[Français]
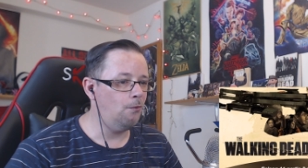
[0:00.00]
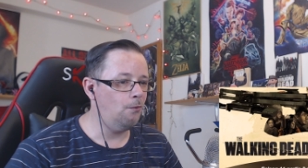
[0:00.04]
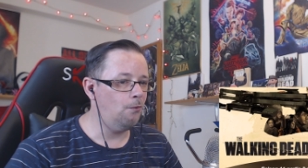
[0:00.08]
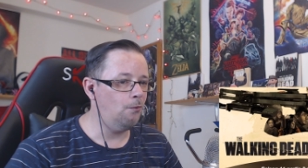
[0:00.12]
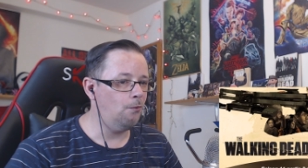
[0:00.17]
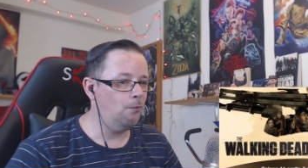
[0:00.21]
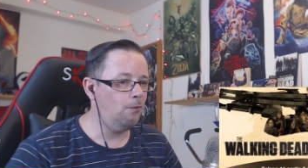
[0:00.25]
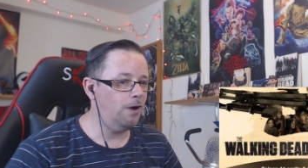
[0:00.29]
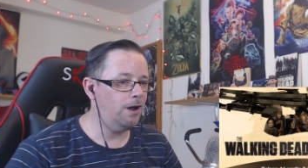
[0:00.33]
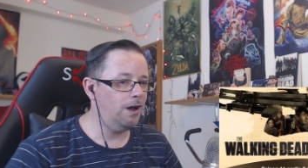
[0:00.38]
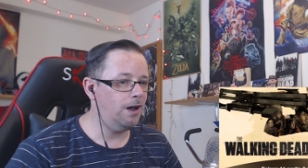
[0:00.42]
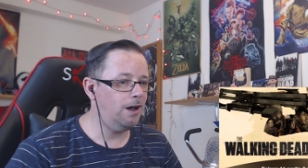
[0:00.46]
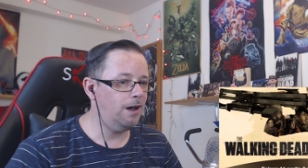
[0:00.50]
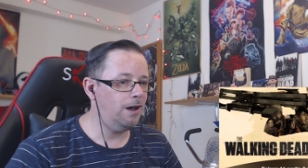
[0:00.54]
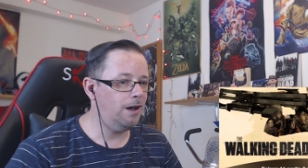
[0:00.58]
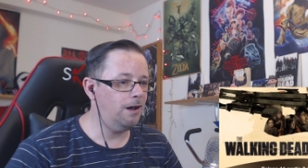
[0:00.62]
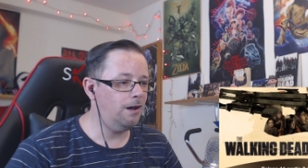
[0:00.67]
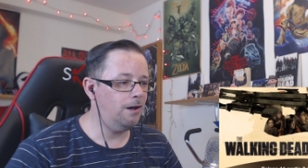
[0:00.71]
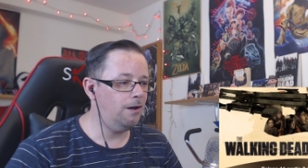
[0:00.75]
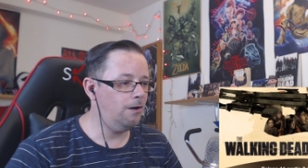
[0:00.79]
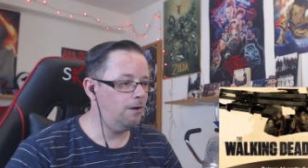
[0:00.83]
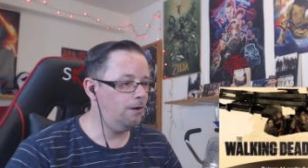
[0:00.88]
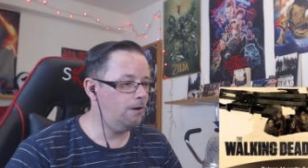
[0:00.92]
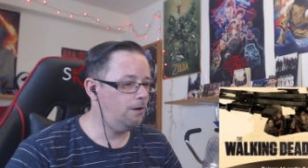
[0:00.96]

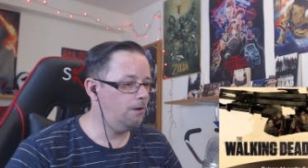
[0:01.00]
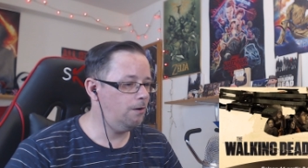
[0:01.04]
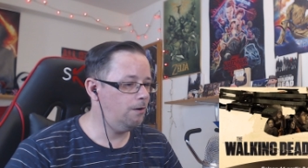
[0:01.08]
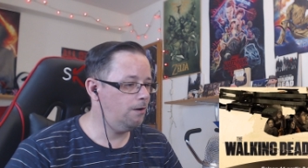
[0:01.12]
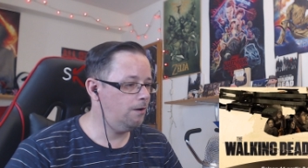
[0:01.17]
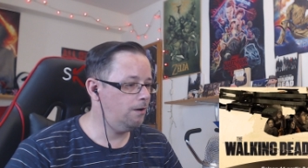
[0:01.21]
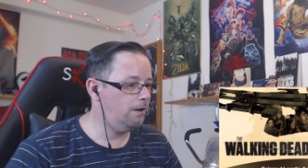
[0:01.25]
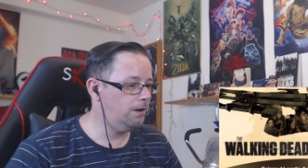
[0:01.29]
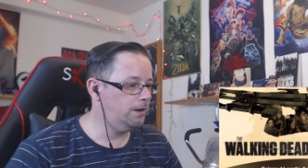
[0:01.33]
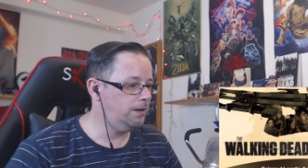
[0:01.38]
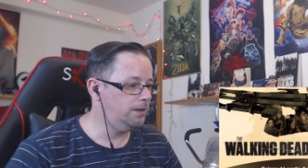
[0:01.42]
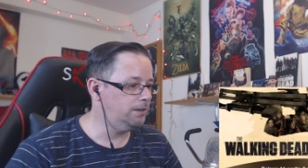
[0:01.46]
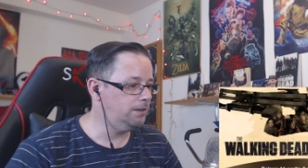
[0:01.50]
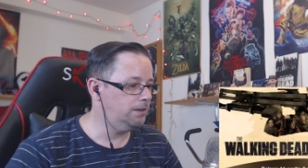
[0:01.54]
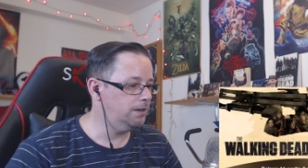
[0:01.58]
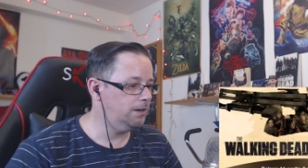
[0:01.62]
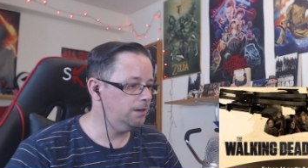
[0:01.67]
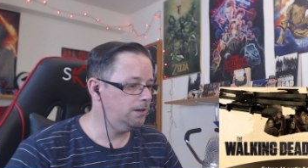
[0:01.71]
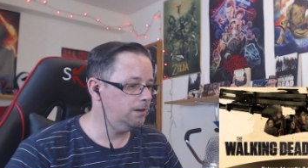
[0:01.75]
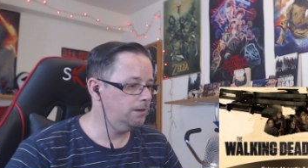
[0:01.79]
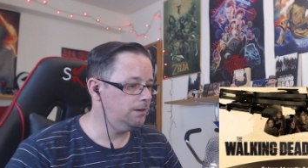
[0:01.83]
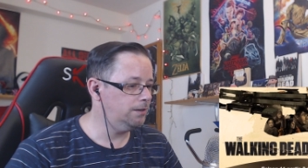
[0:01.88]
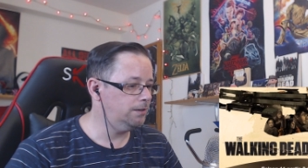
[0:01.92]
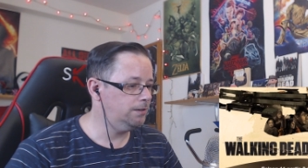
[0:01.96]
Waouh. Les
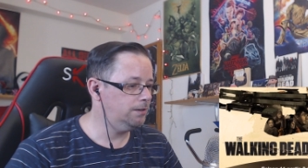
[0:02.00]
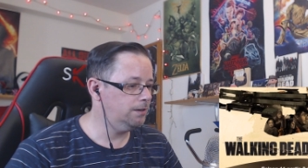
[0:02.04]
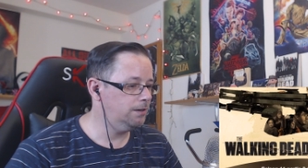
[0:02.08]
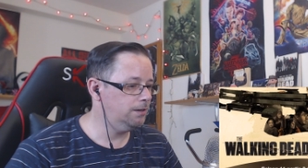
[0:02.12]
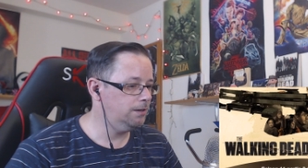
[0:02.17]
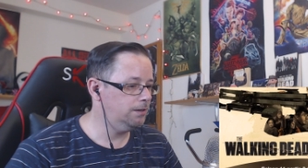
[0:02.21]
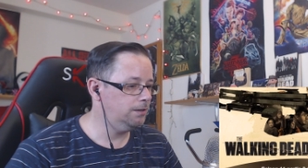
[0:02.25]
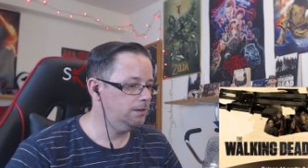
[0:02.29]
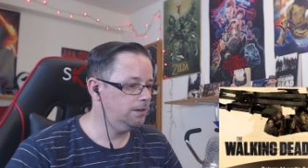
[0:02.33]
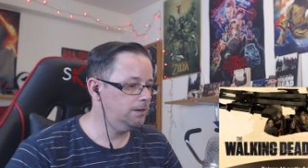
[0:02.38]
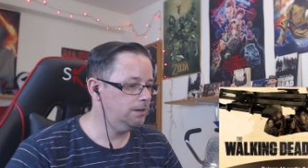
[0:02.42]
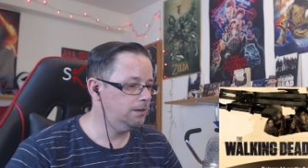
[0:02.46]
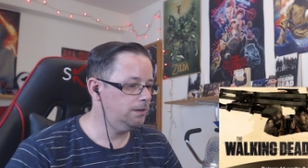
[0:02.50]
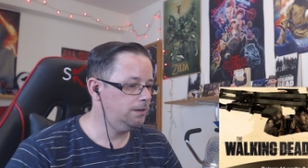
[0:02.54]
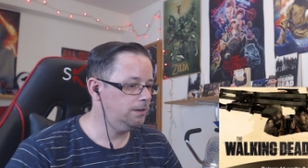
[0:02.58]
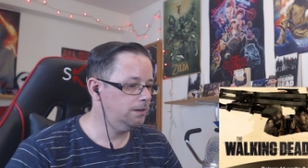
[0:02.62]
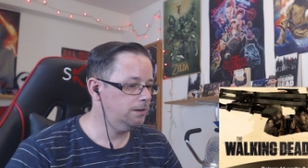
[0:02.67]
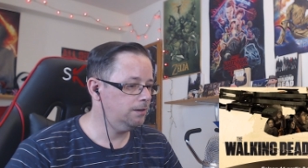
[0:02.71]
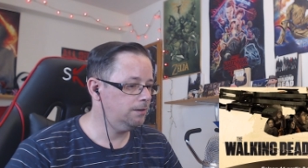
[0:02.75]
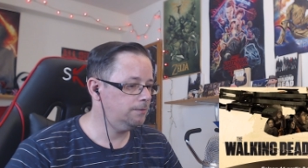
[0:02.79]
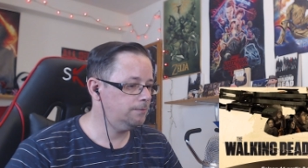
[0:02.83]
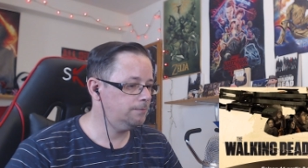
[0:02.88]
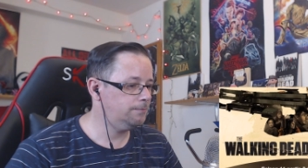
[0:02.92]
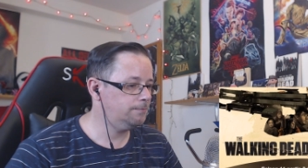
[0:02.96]
gars, les gars, les gars, les
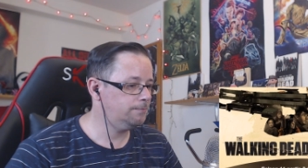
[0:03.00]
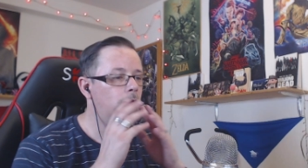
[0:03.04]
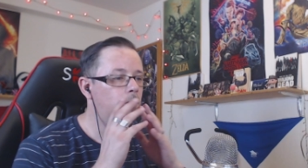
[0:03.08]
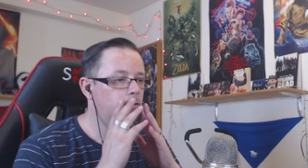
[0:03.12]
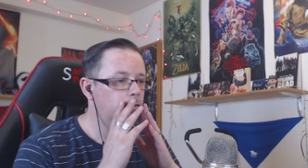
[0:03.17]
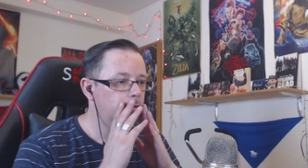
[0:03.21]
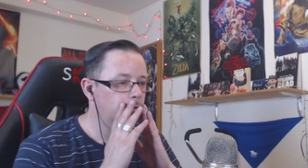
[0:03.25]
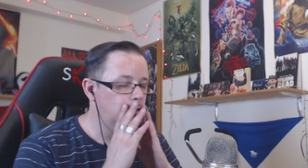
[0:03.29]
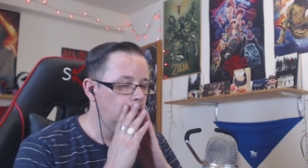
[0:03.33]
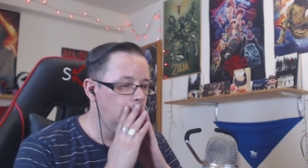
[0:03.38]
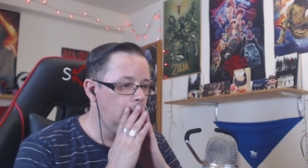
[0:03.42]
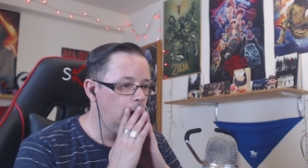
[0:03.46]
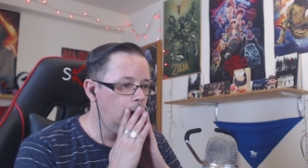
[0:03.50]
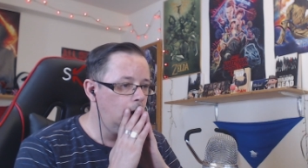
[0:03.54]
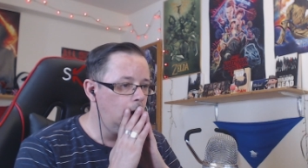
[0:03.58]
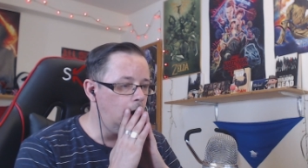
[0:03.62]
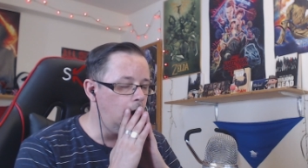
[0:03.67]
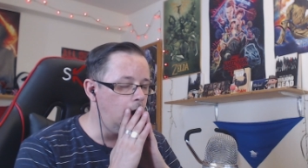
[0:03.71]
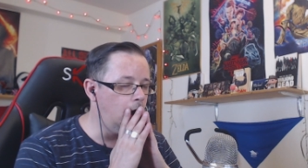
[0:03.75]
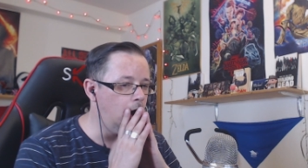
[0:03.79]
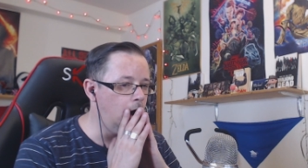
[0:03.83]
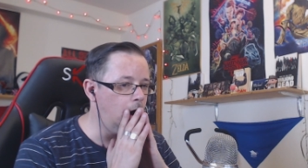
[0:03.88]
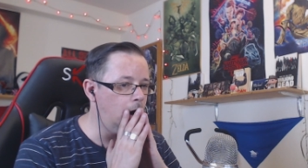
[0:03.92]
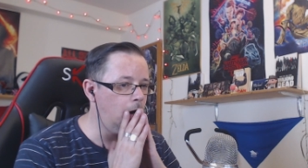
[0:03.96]
gars.
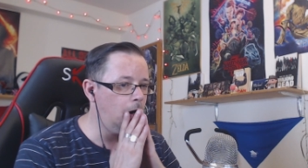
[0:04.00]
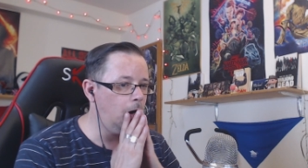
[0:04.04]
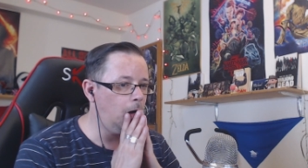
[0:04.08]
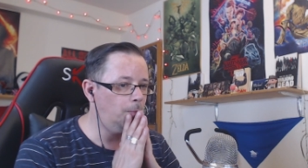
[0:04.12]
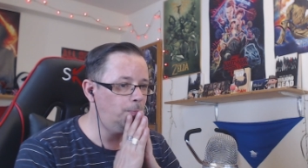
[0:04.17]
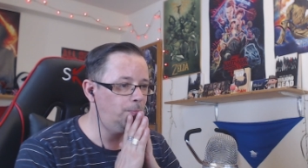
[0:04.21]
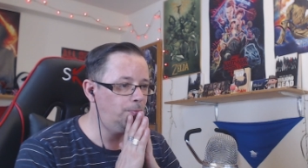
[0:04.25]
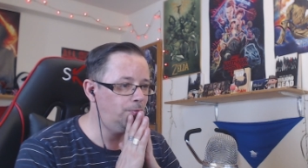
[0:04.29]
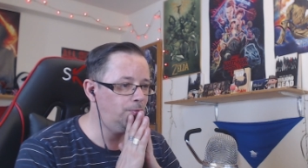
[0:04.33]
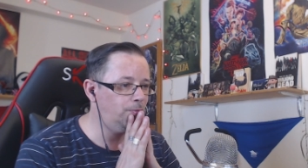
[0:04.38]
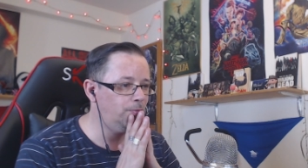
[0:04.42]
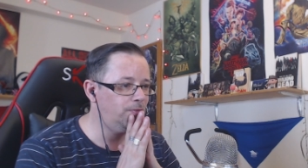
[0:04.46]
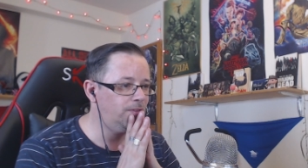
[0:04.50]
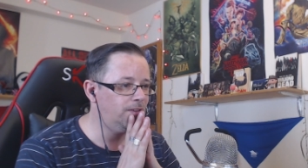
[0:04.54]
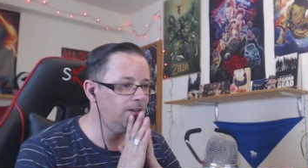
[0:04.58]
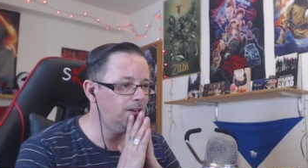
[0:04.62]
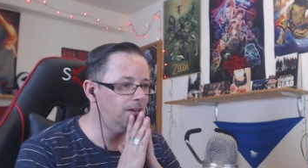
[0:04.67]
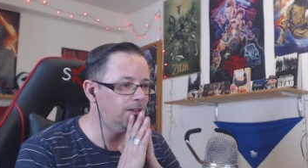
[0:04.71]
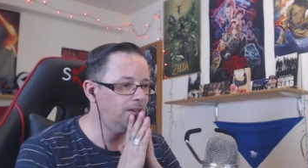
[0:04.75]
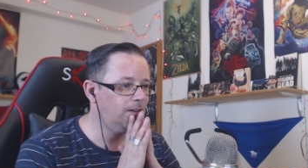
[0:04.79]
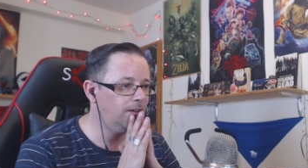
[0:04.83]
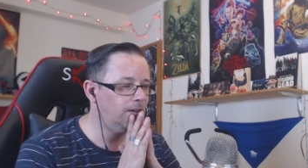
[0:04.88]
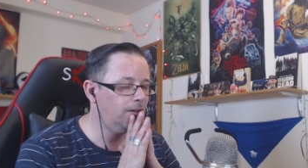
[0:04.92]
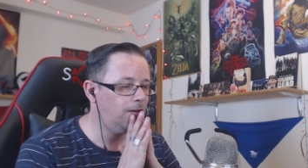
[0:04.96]
Oh putain
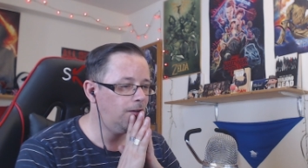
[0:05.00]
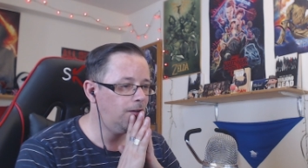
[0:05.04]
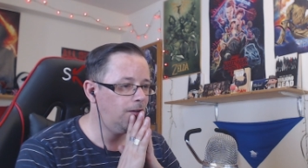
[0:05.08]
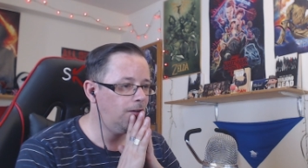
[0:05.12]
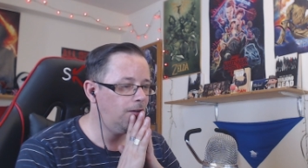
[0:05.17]
les gars.